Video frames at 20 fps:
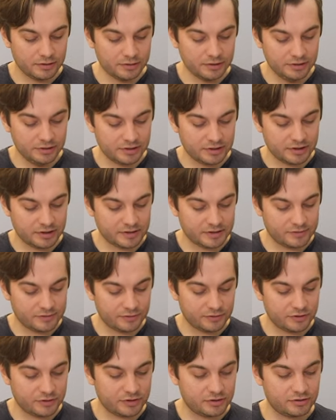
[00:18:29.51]
I teraz
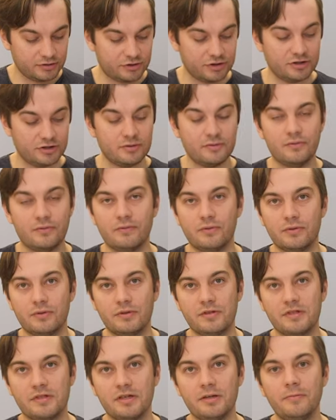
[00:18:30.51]
tworzę trzecią
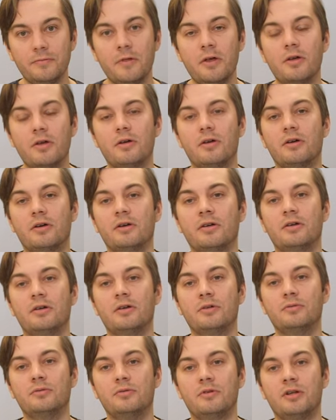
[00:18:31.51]
funkcję,
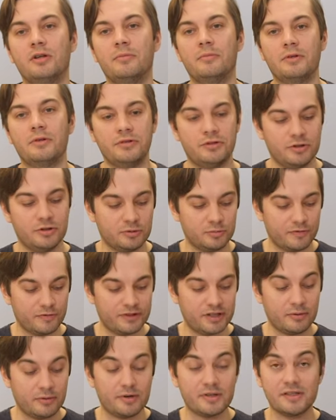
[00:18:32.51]
E, która będzie
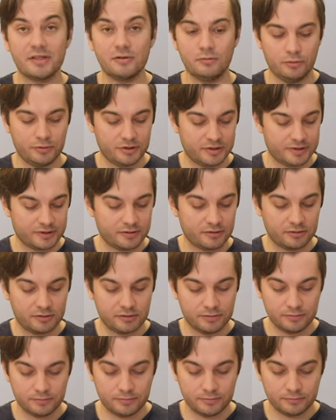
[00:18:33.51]
odpowiadała za długie
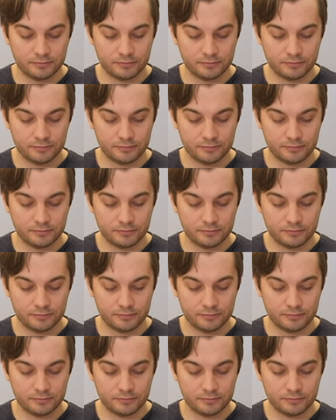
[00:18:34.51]
schody.